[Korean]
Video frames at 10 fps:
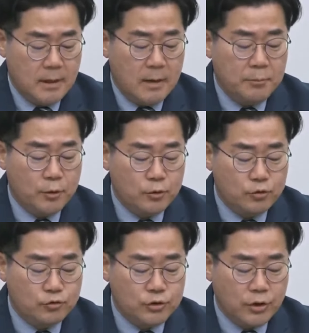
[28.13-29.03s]

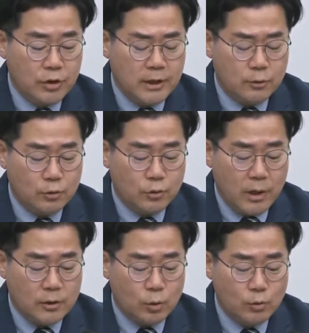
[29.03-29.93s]
한편으로 윤석열
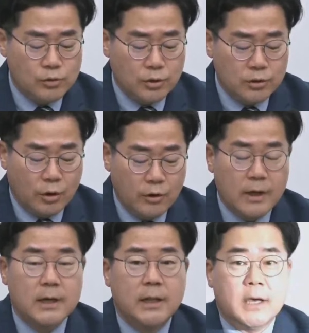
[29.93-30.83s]
대통령의 총선
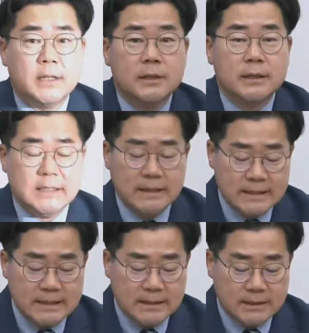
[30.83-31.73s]
결과에 대한
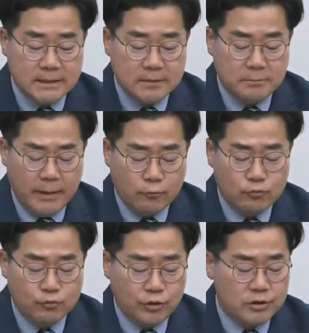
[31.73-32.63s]
인식은 매우
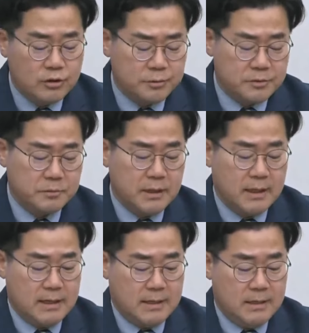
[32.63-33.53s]
우려스럽습니다.
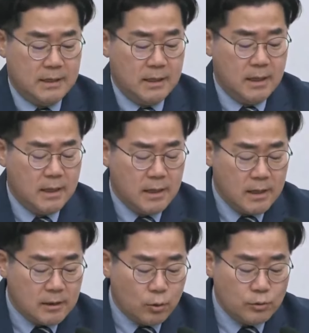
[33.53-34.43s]

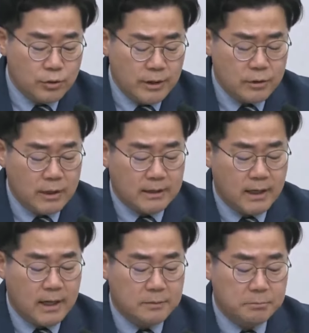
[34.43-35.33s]
총선에서
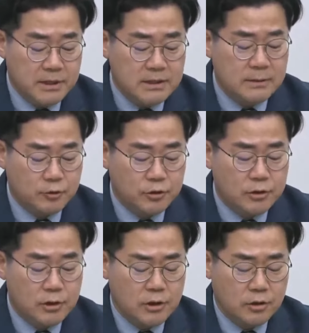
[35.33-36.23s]
나타난
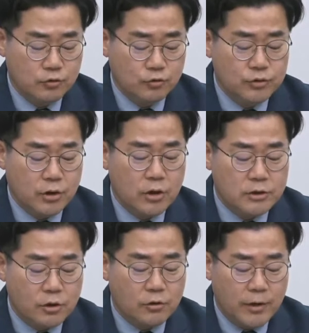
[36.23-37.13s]
민심은
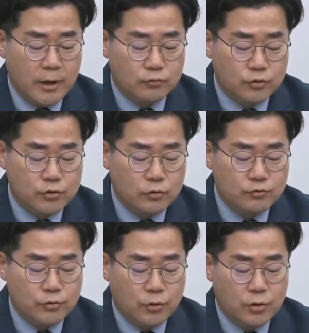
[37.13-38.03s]
윤석열 정권의 국정
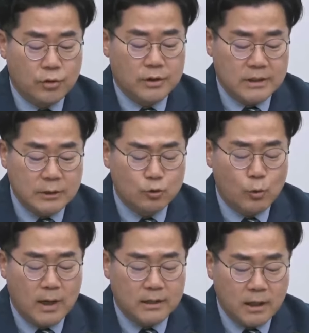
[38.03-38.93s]
운영
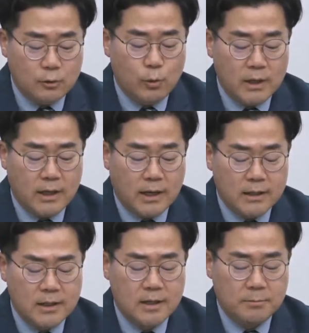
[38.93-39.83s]
기조와 태도에
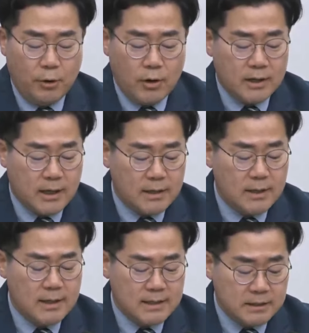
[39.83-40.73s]
대한 명확한
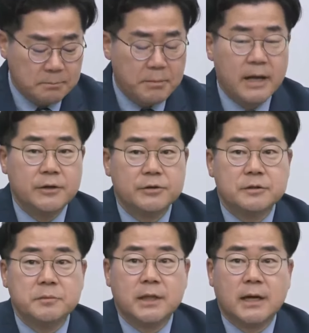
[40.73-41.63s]

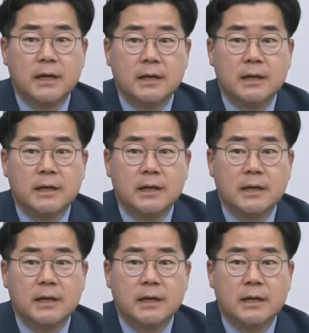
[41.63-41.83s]
심판이었습니다.